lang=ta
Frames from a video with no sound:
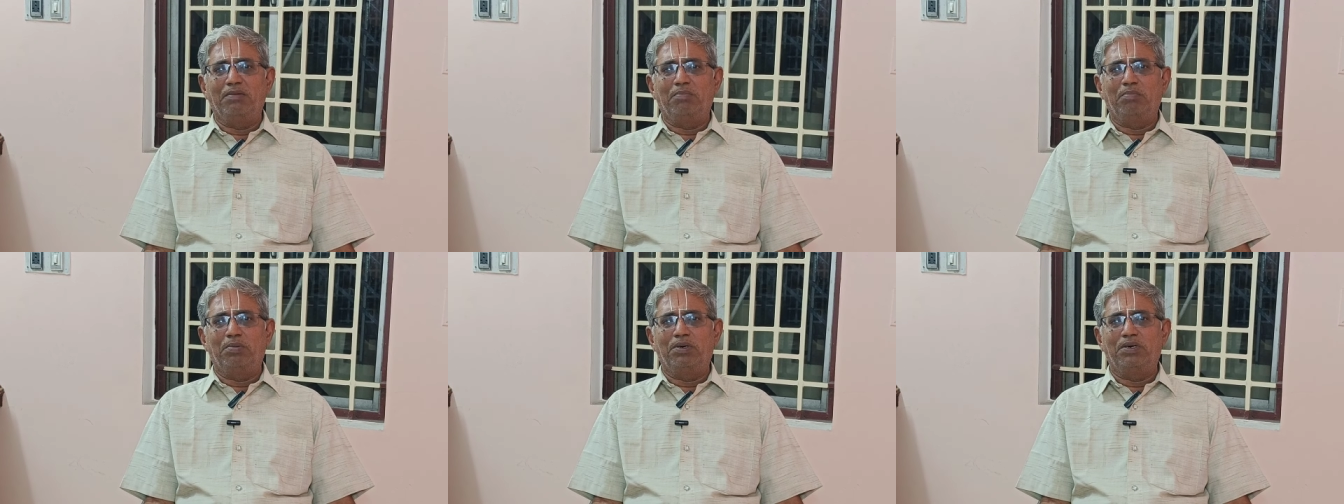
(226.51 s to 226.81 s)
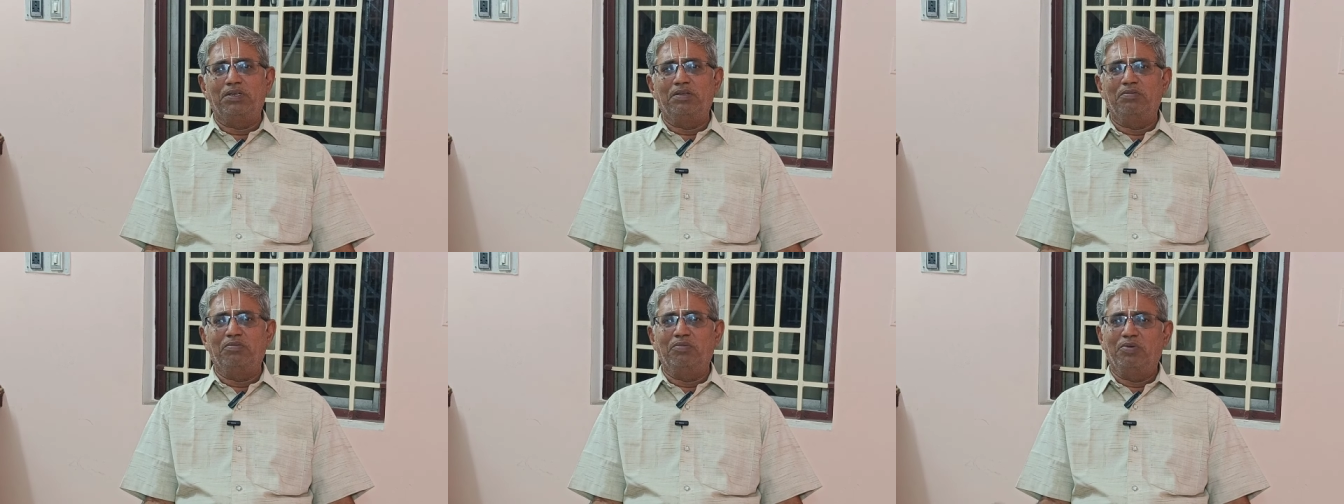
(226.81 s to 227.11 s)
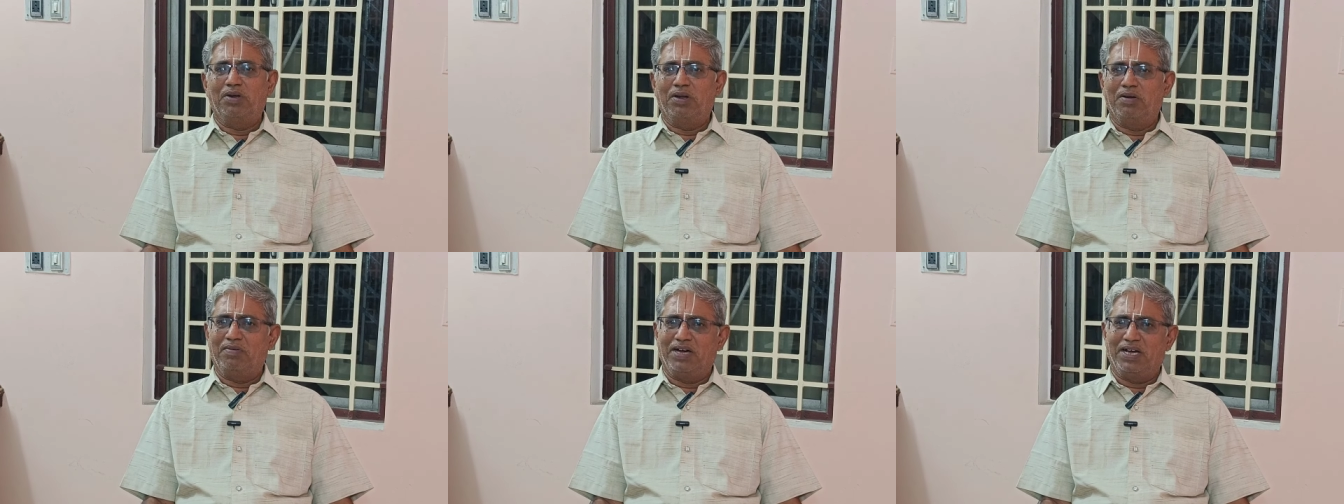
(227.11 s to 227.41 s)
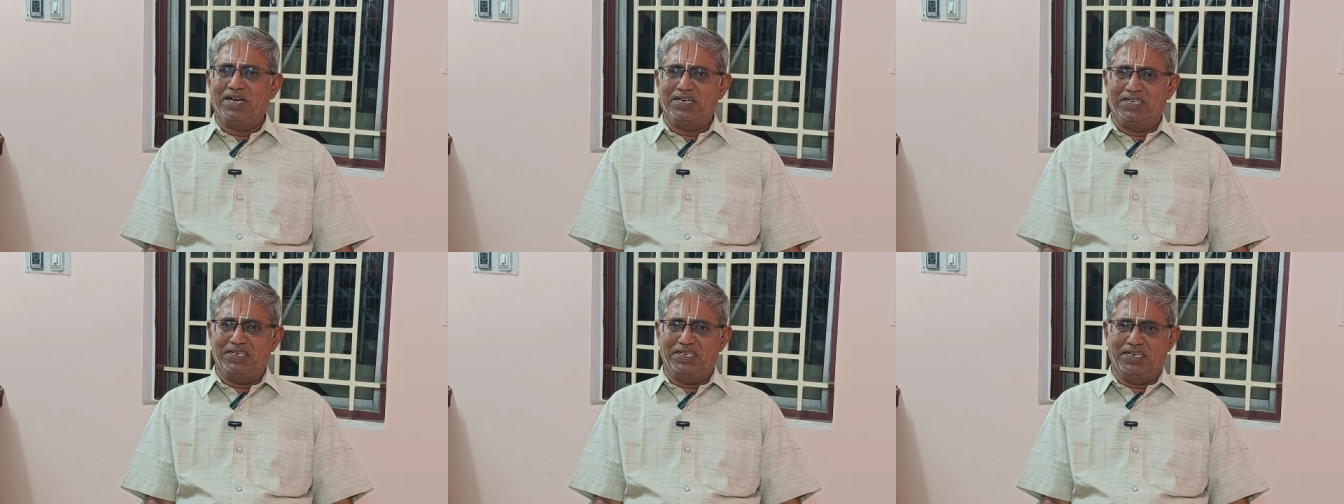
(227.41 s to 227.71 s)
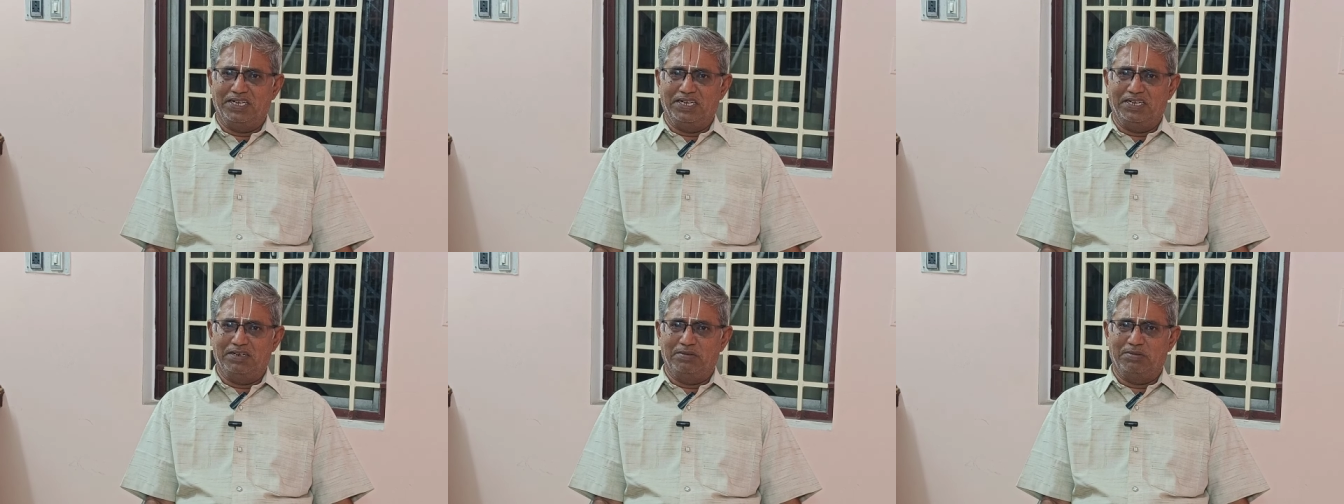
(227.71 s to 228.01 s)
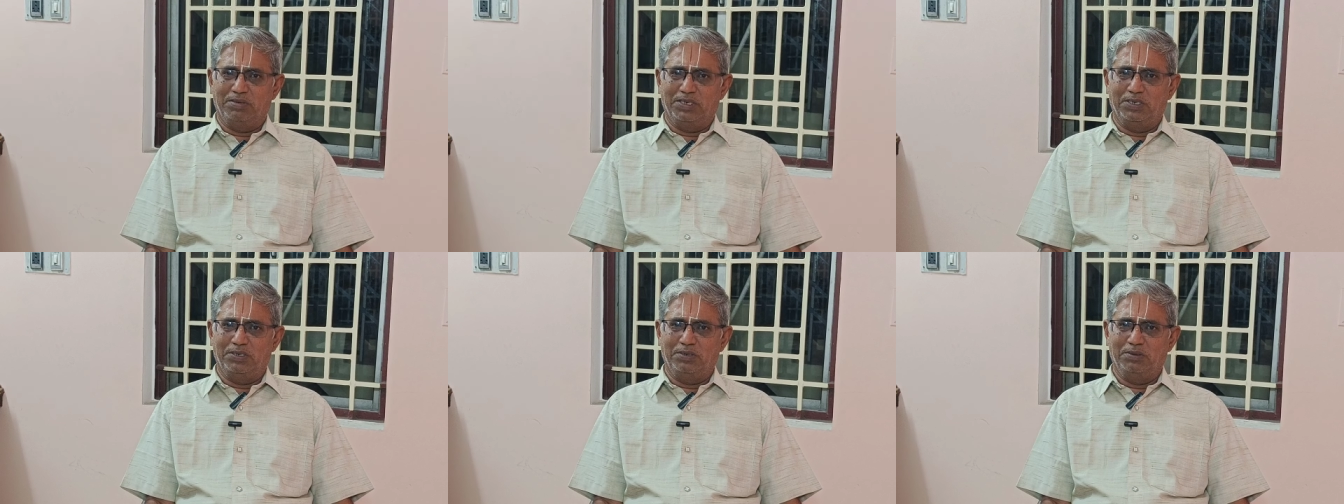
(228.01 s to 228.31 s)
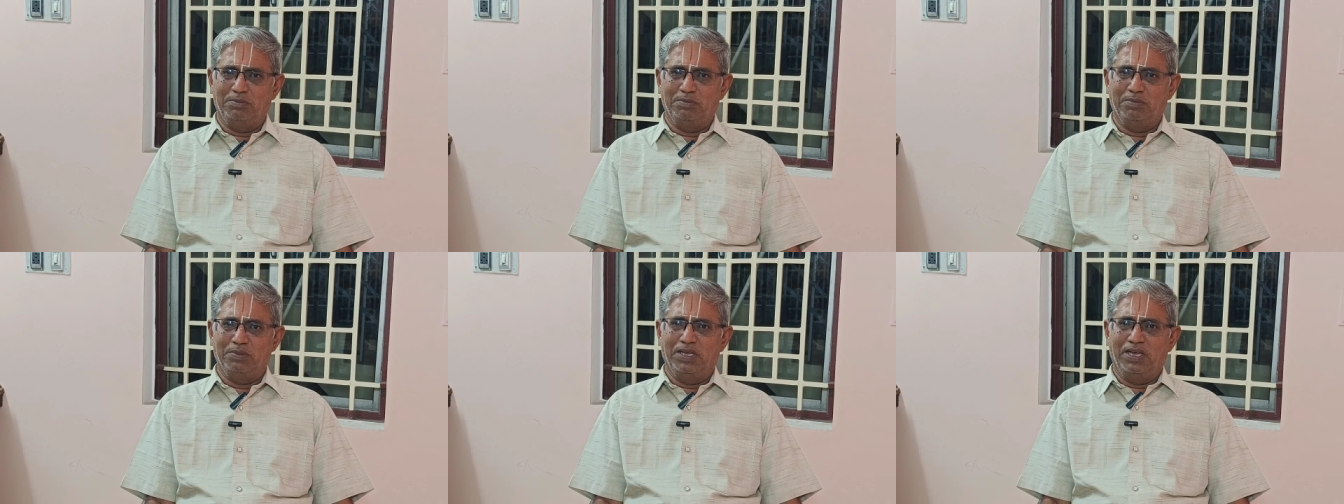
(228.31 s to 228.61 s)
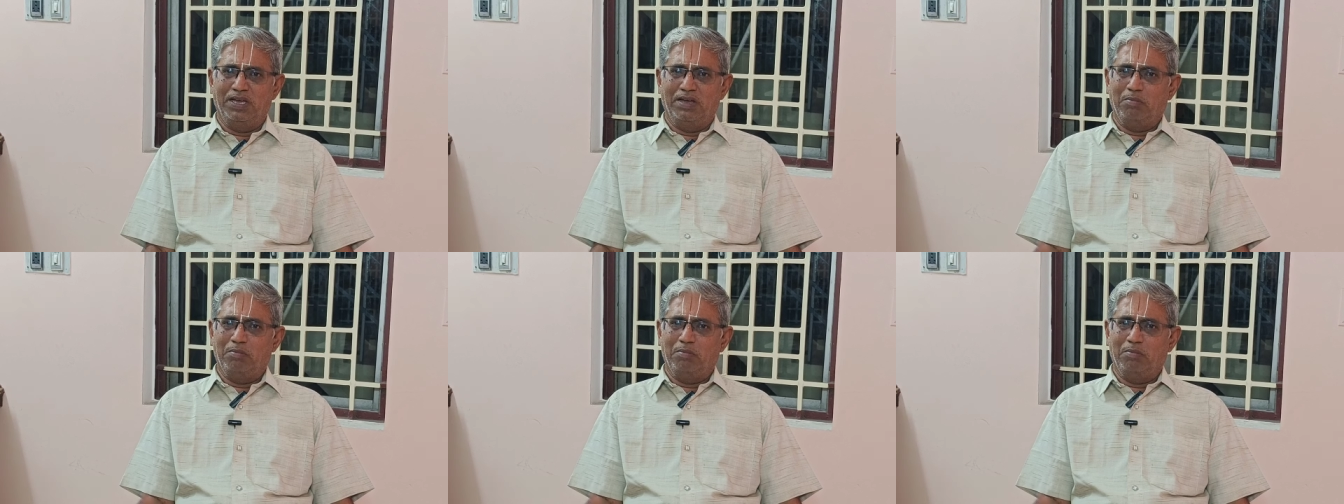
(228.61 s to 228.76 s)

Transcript: எப்பொழுதும் உறவாக நினைக்க வேண்டும்